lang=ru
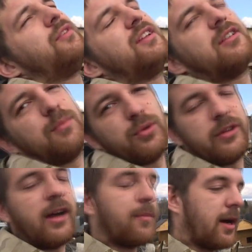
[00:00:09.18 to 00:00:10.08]
выйдет и
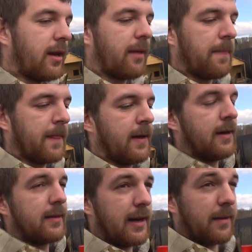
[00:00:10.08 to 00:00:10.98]
будет нормально.
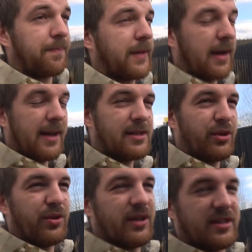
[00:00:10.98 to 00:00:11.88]
Так, какая
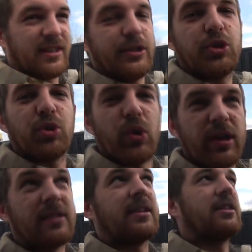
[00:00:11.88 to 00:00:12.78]
сегодня у нас
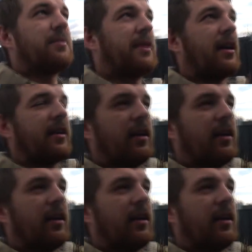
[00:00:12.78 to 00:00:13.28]
история, скажем так?